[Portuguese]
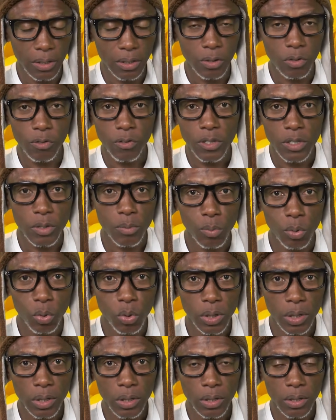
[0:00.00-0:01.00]
no
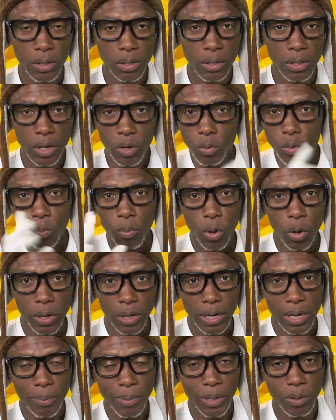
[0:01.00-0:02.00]
Facebook. Tem o
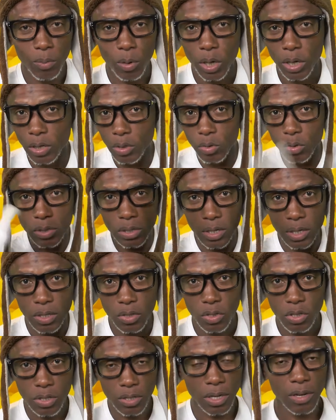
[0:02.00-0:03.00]
blog lá, mas no blog eu
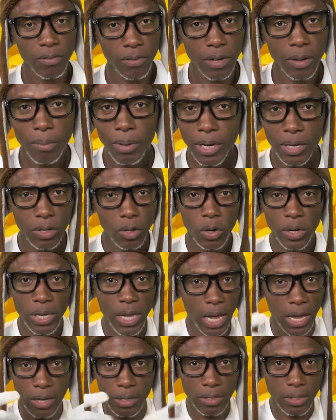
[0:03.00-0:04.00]
esqueço de escrever, mas
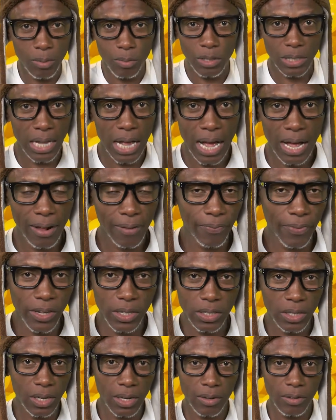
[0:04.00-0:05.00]
ok, estamos lá,
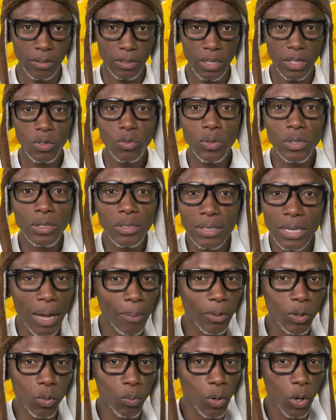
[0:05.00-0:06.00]
deixa lá. Vocês não
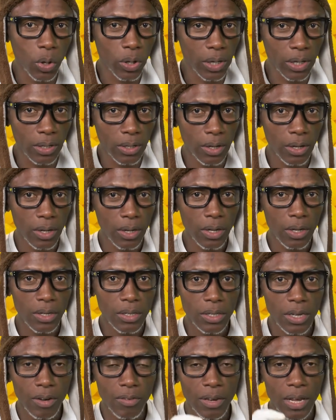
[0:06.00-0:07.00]
sabem do blog, né?
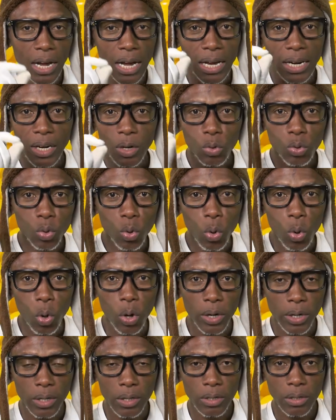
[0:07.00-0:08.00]
Escreve lá, canal do
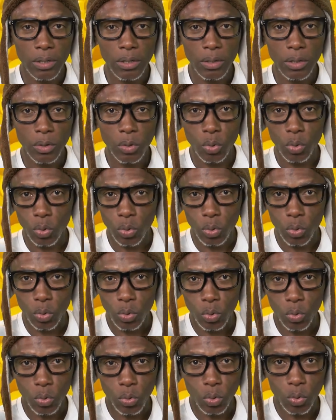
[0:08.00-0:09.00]
Gore. Oh, não! No,
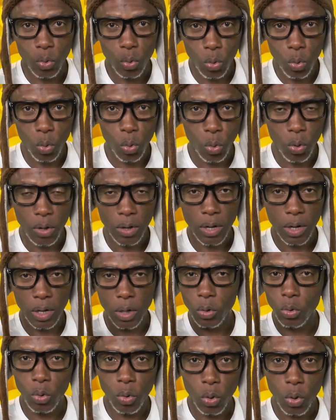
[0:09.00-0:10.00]
no, no Google,
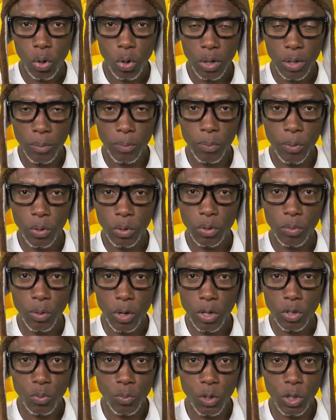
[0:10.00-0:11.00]
canal do
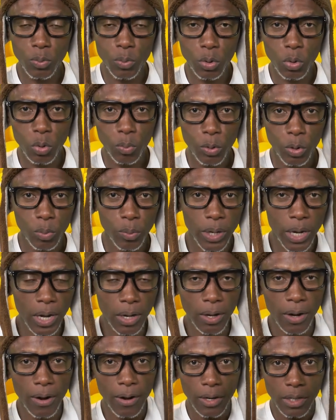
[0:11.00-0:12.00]
Gore.blogspot.com.br.
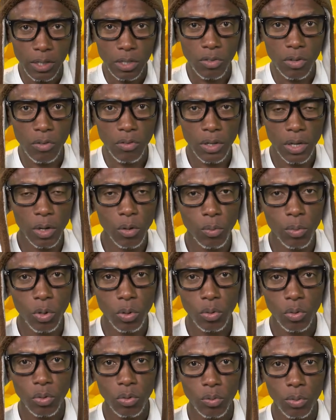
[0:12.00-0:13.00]
Vocês vão ver lá o
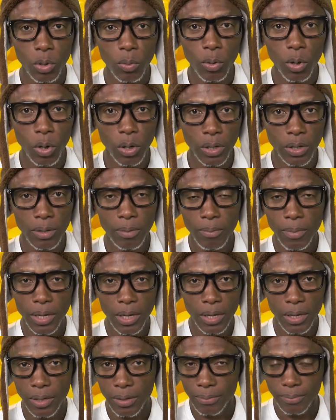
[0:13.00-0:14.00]
meu, o meu blog.
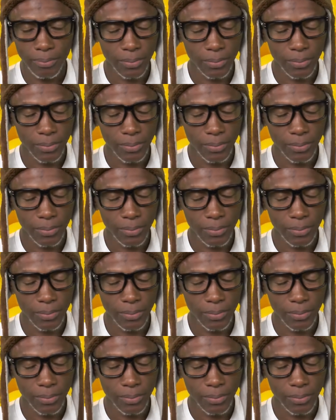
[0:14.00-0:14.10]
Mas,